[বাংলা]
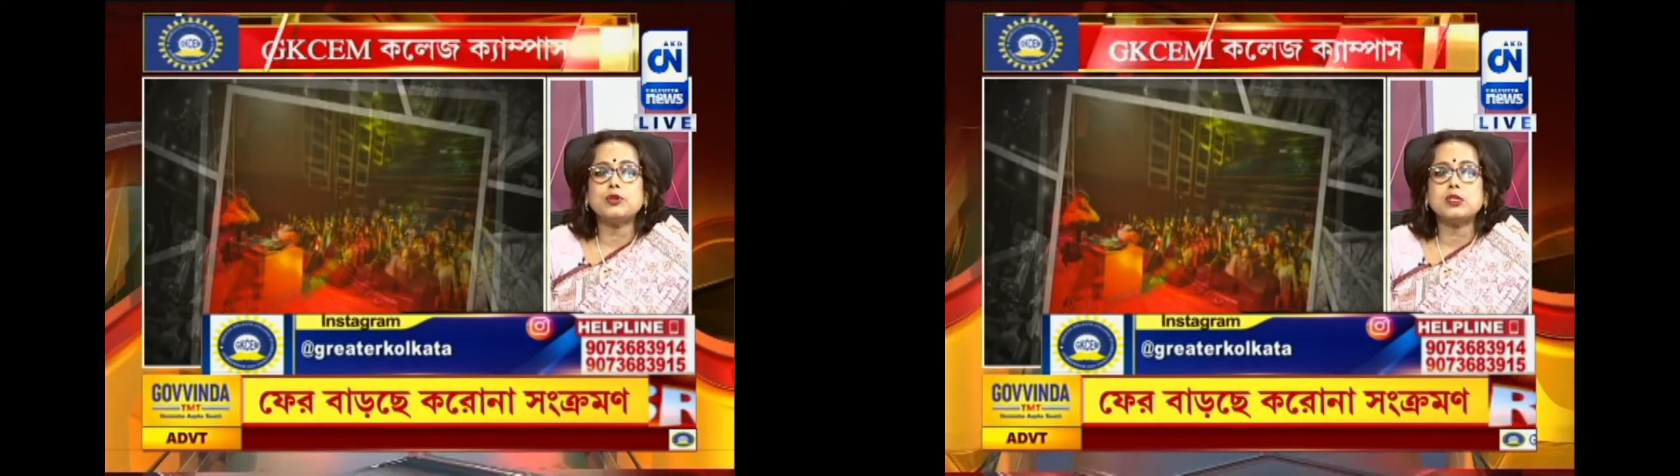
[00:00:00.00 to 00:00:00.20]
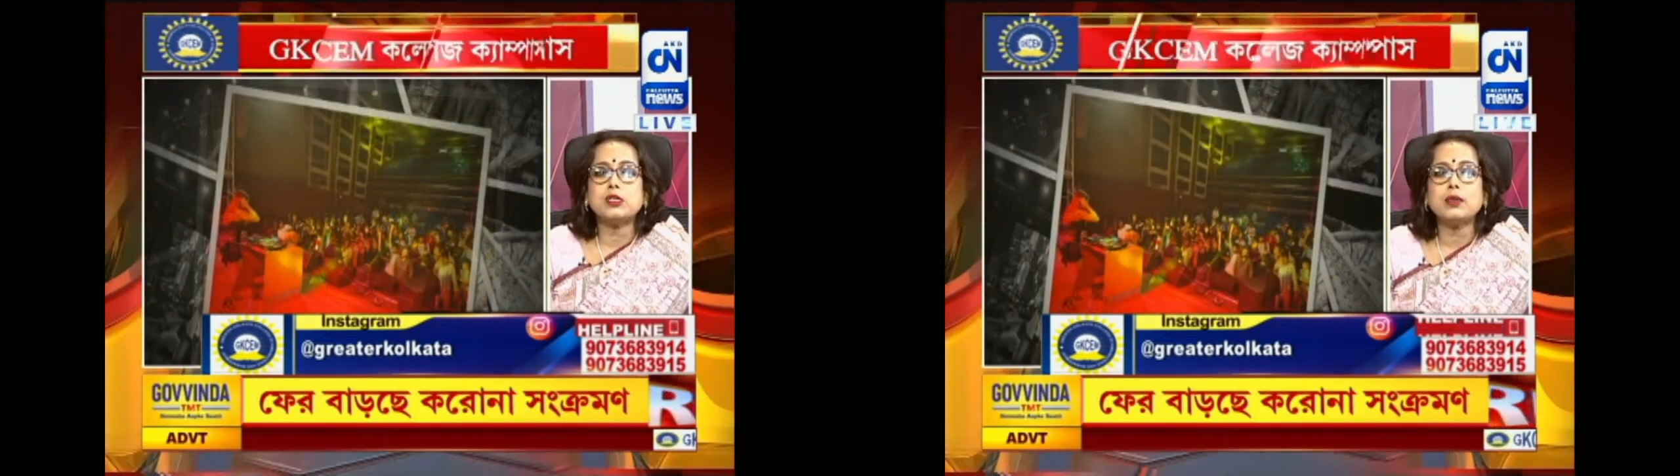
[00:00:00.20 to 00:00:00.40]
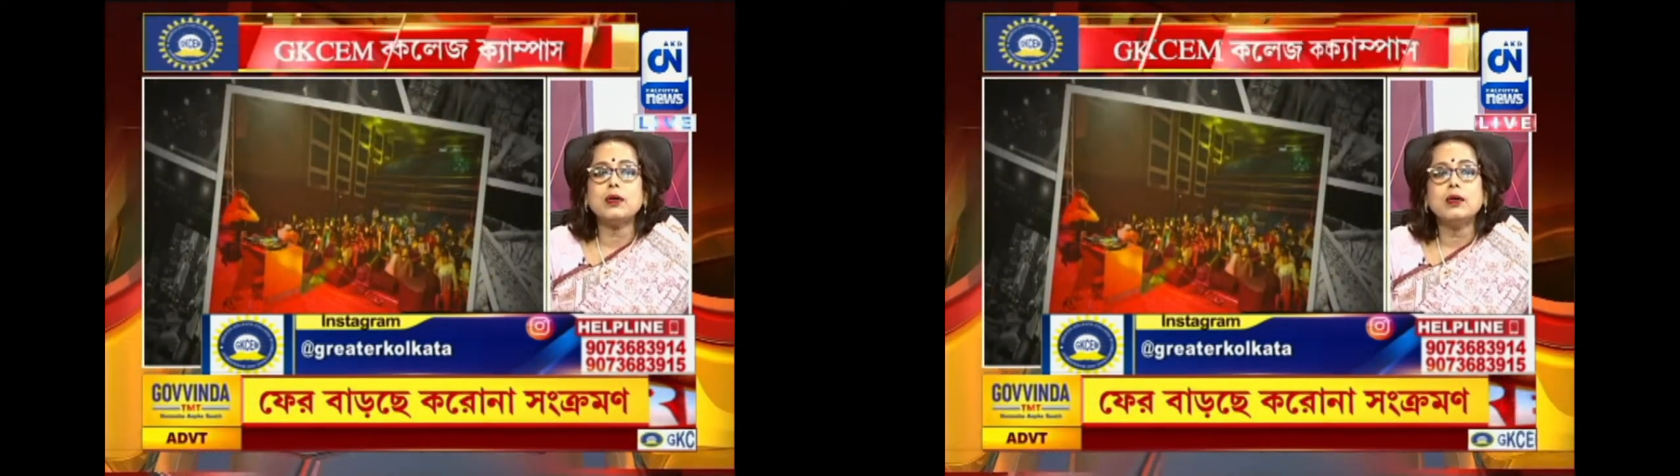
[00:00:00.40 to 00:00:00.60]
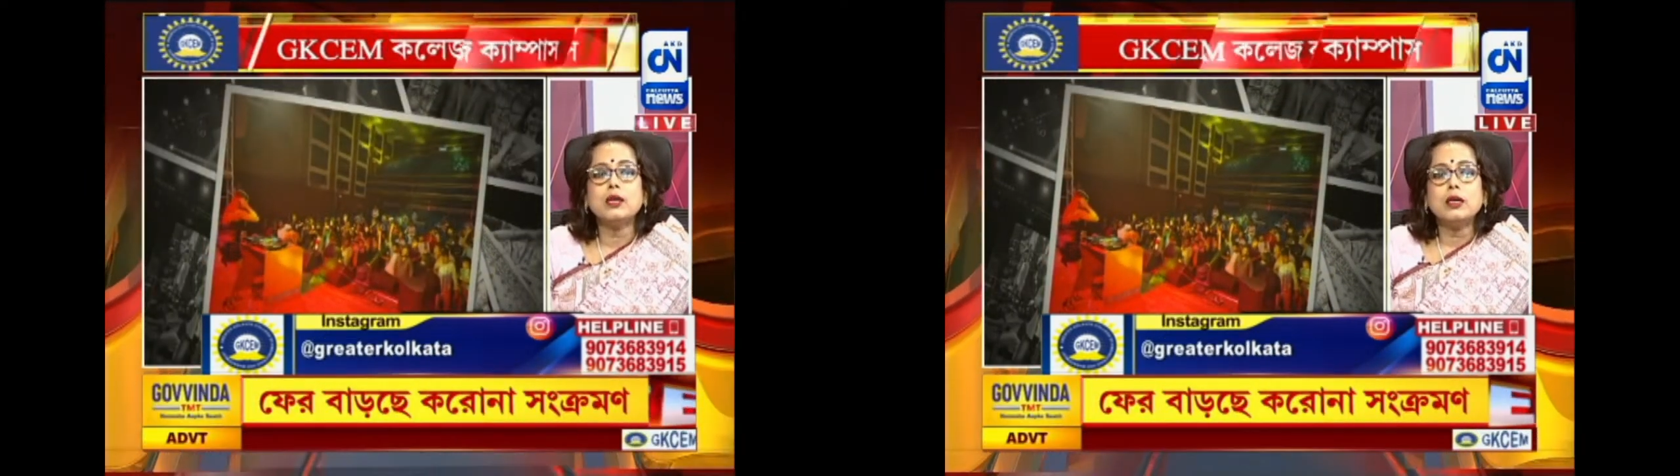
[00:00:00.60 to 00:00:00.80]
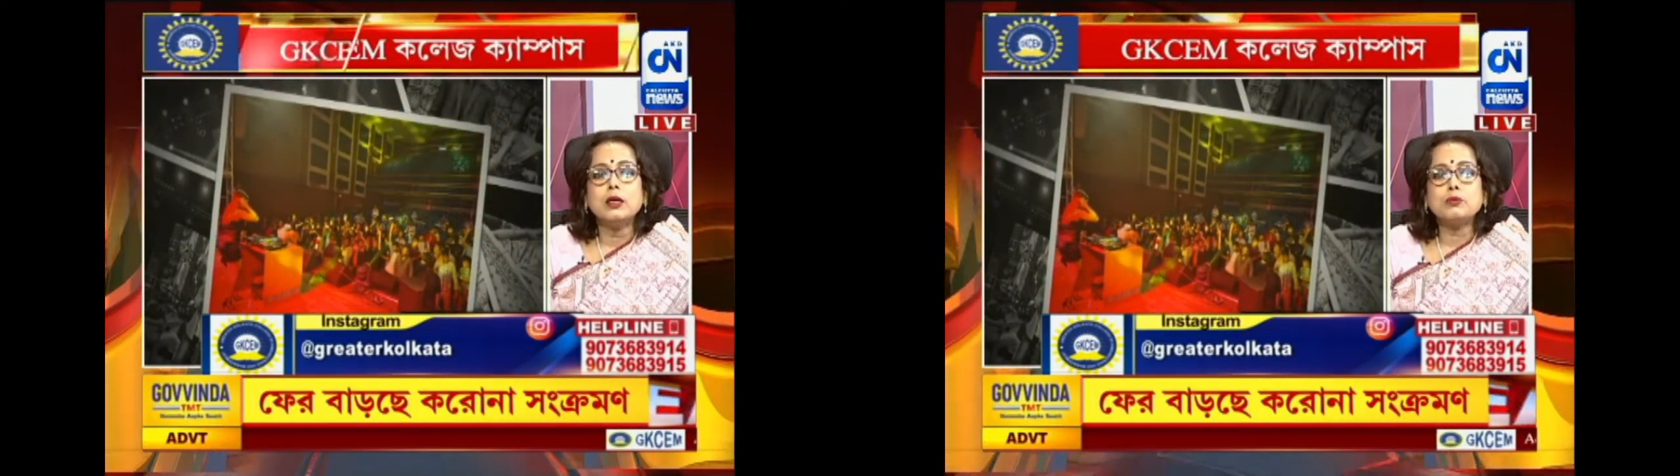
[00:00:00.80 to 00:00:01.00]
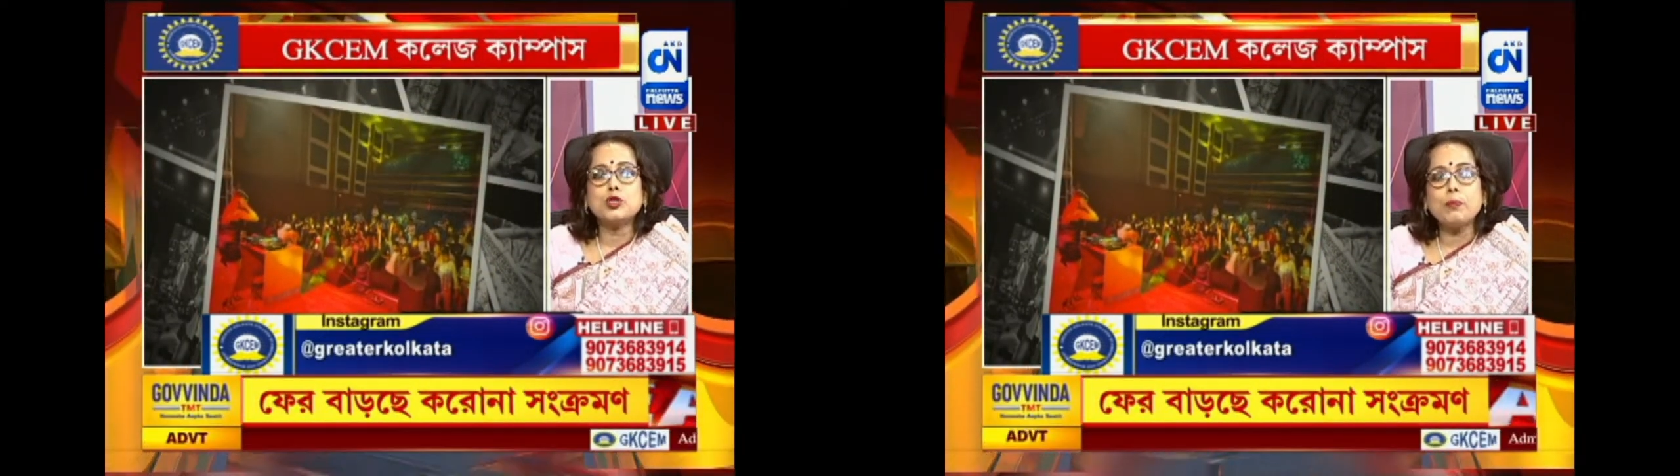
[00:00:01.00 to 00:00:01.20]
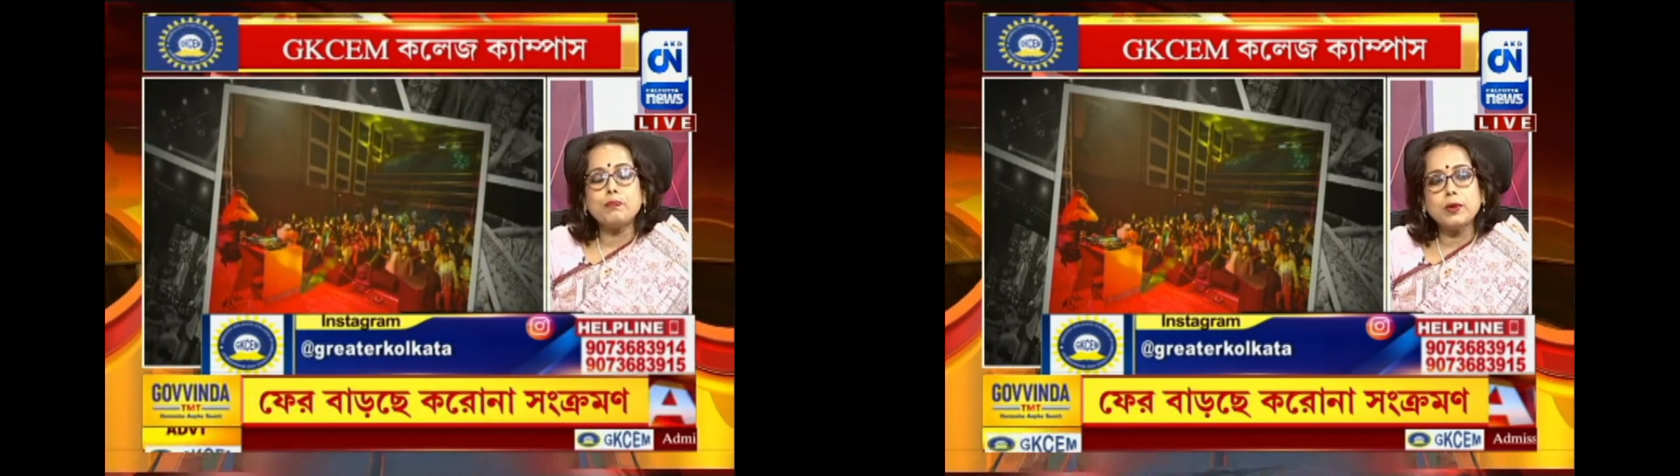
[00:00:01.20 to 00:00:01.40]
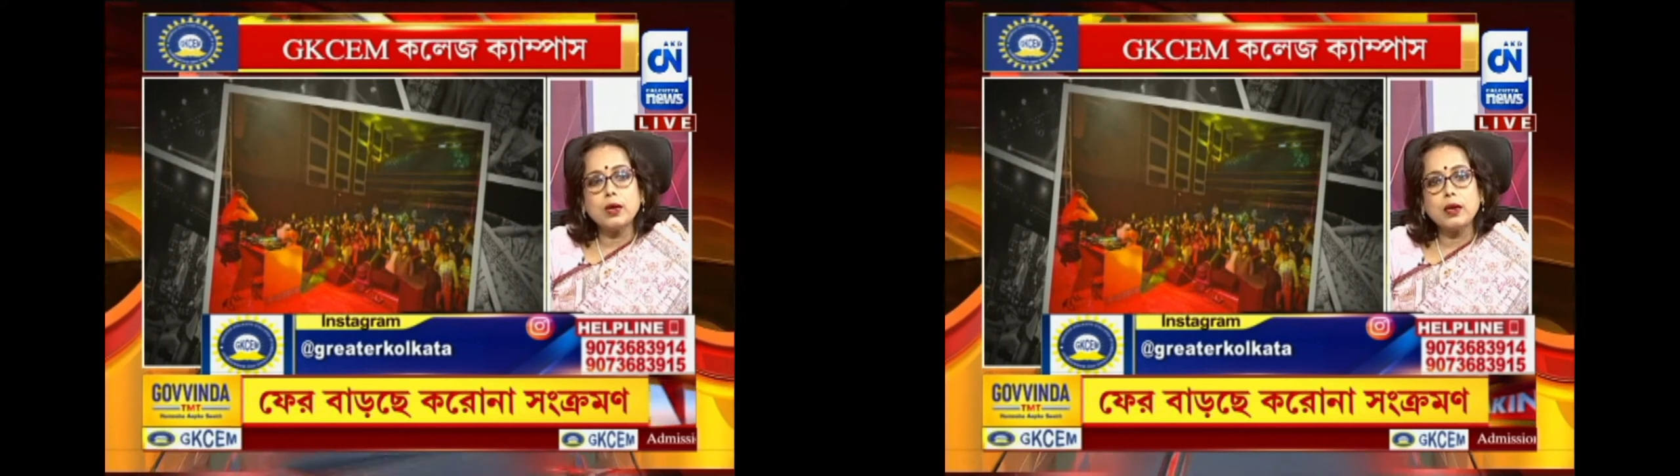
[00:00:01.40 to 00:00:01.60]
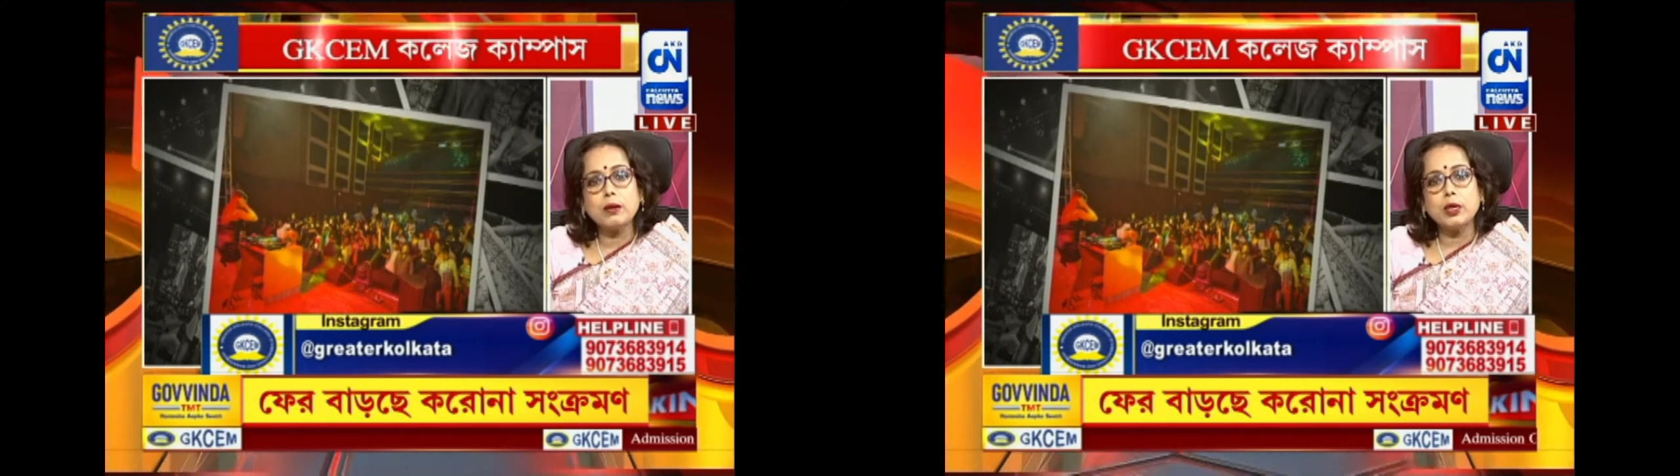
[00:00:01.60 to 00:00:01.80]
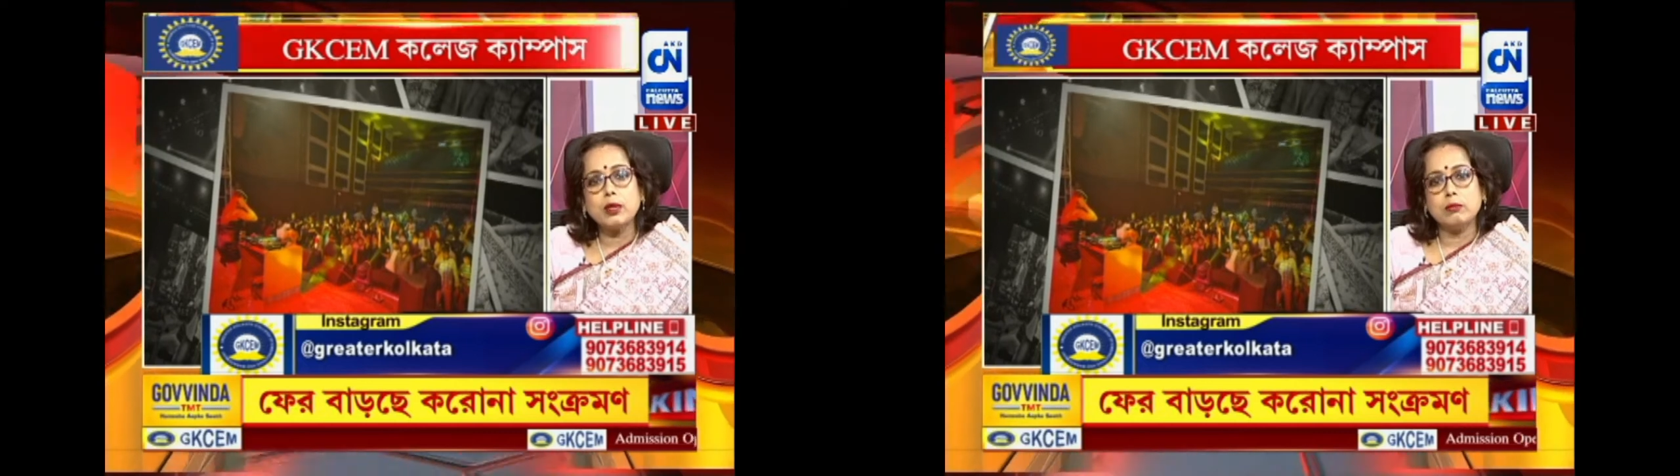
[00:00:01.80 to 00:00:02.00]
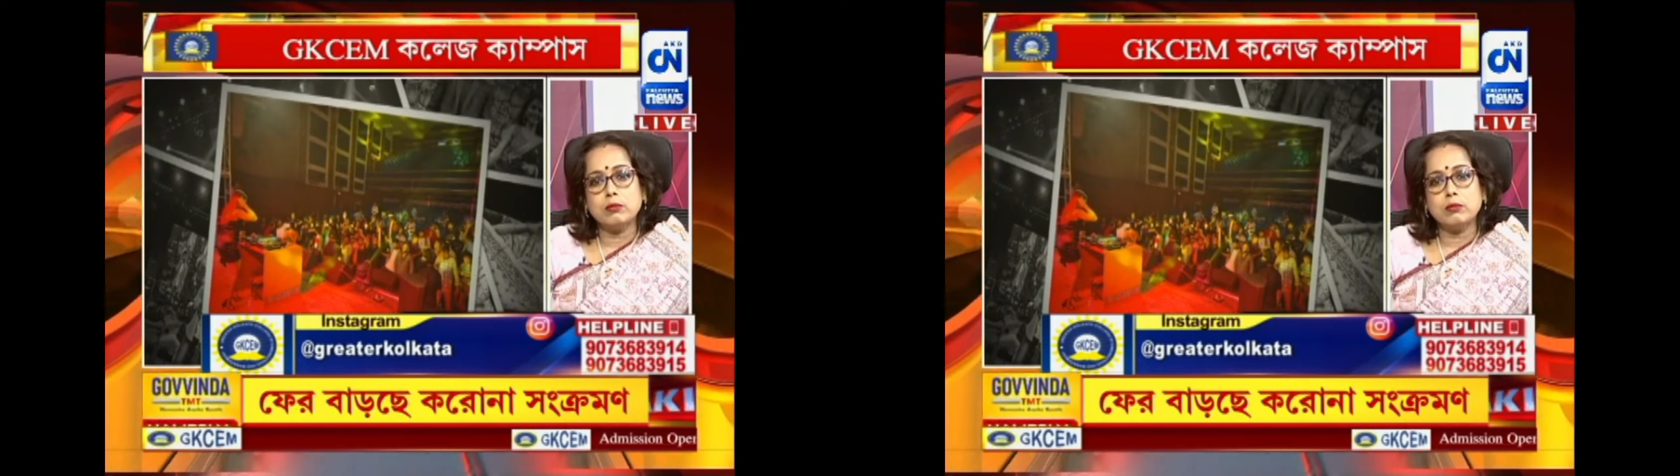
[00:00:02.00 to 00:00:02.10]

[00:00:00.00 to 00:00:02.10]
হচ্ছে সব থেকে মানে